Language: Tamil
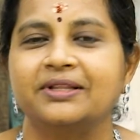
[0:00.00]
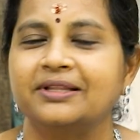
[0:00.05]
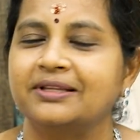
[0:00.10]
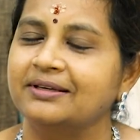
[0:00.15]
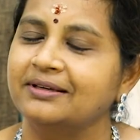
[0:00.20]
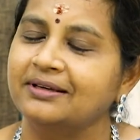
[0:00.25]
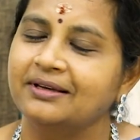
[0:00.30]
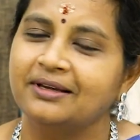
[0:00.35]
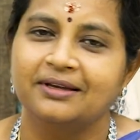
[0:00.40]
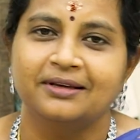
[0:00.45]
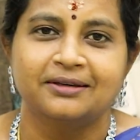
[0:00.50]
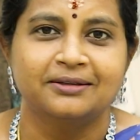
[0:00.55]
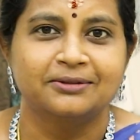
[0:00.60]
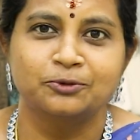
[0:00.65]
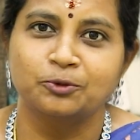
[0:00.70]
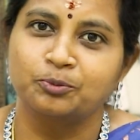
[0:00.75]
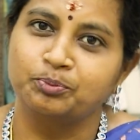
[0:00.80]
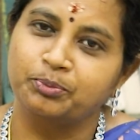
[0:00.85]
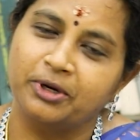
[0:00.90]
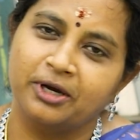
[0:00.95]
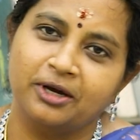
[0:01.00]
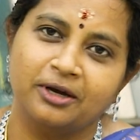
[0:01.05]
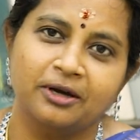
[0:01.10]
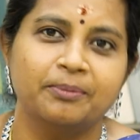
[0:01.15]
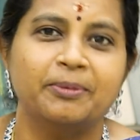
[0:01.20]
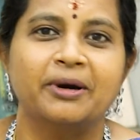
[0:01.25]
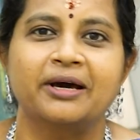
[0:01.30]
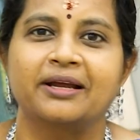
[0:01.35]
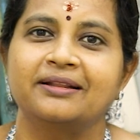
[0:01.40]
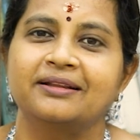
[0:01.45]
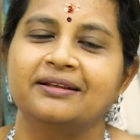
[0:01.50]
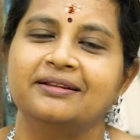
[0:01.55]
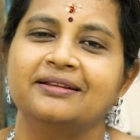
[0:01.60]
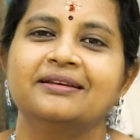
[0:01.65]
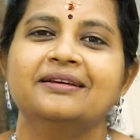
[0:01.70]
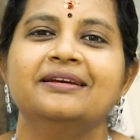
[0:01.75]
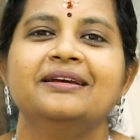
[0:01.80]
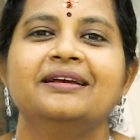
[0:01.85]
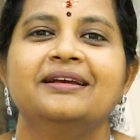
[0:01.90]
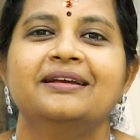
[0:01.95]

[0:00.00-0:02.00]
வந்து சூப்பர்பாக இருந்தது